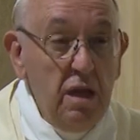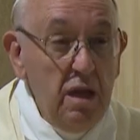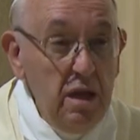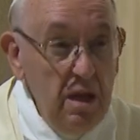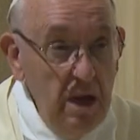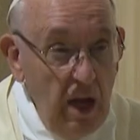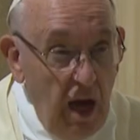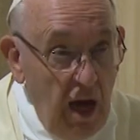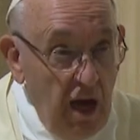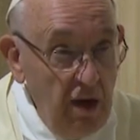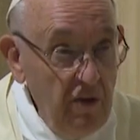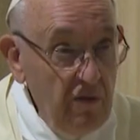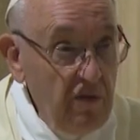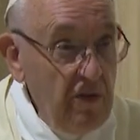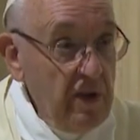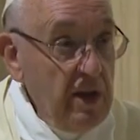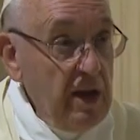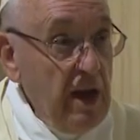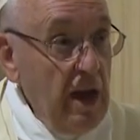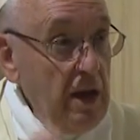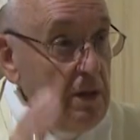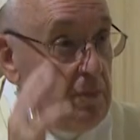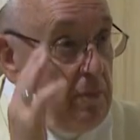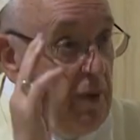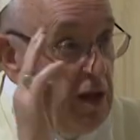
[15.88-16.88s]
in
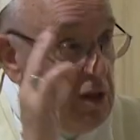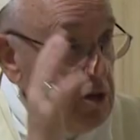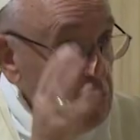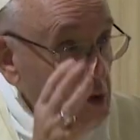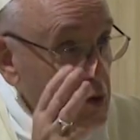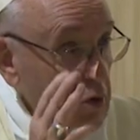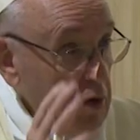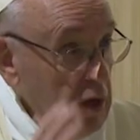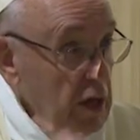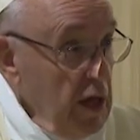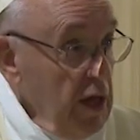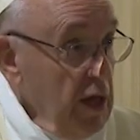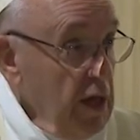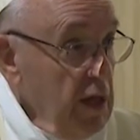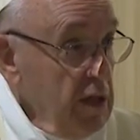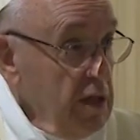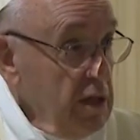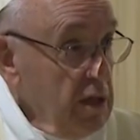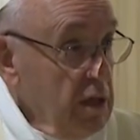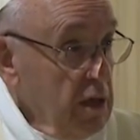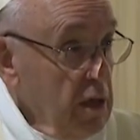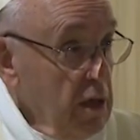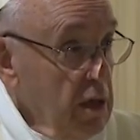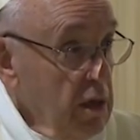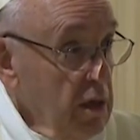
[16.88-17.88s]
Africa, in Medio
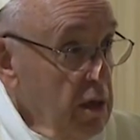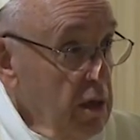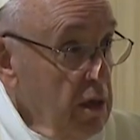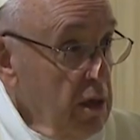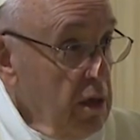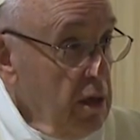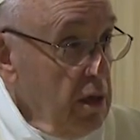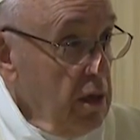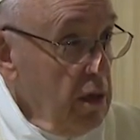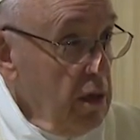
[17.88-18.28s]
Oriente.